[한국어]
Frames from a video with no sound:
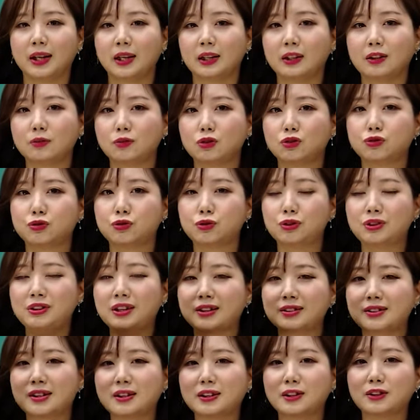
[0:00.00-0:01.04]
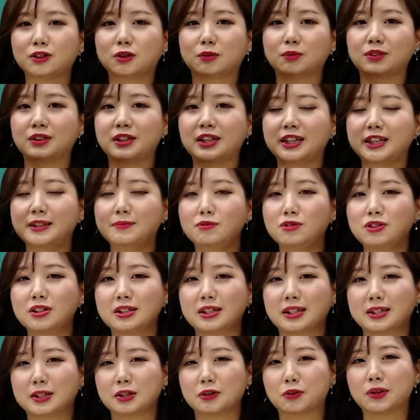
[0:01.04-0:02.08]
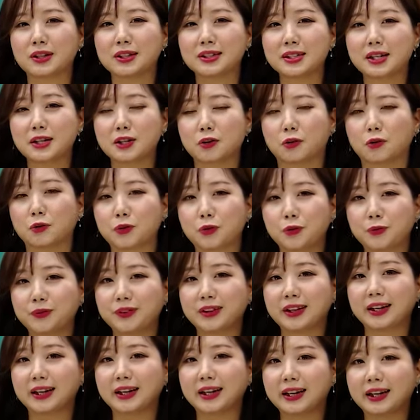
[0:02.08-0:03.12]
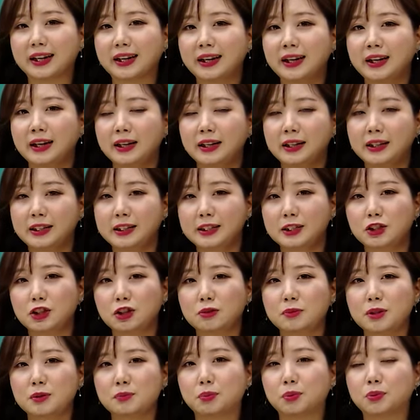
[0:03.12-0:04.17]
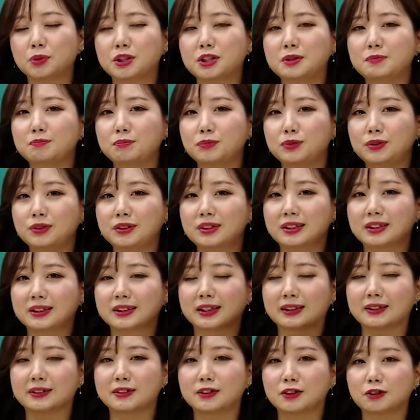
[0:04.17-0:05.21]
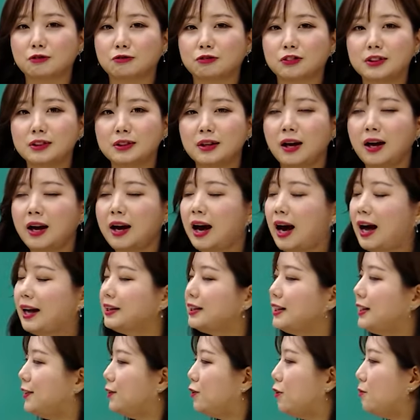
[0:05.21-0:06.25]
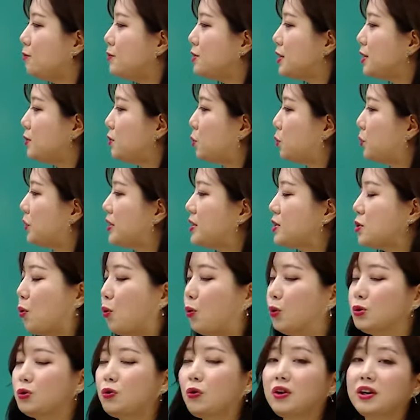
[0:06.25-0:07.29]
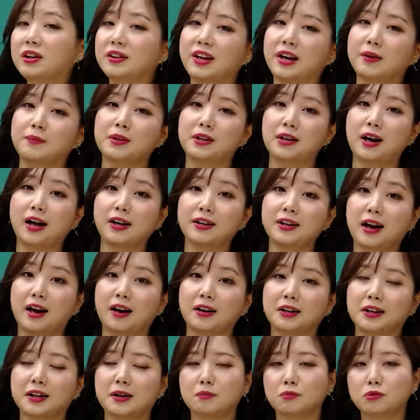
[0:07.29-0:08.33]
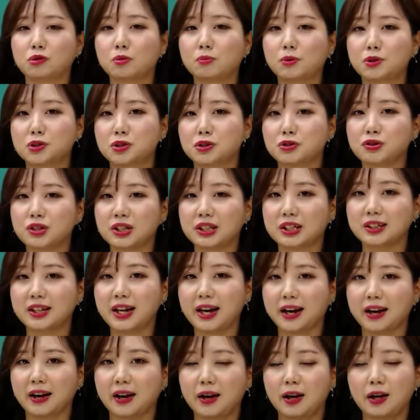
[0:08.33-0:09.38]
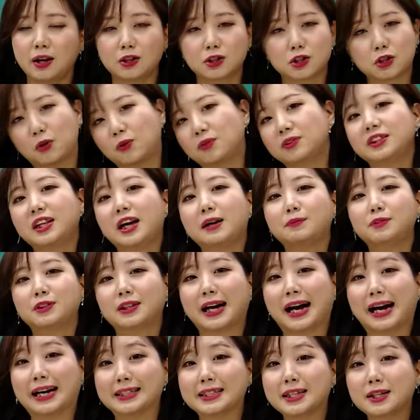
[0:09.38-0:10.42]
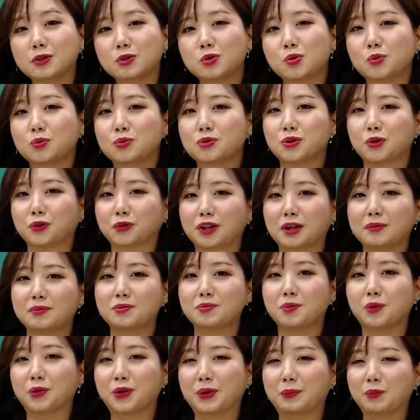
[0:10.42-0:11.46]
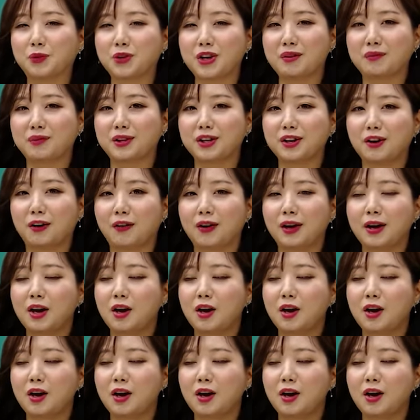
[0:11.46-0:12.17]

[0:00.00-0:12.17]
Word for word: 그럼 둘 다 상관없는데 이 문제 자체가 굉장히 어려운데 이 시험을 보신 분들 같은 경우는 아니 이런 문제는 도대체 어떻게 대비를 하냐 이렇게 물어보실 수 있는데 정답은, 가장 좋은 정답은 뭐냐면요.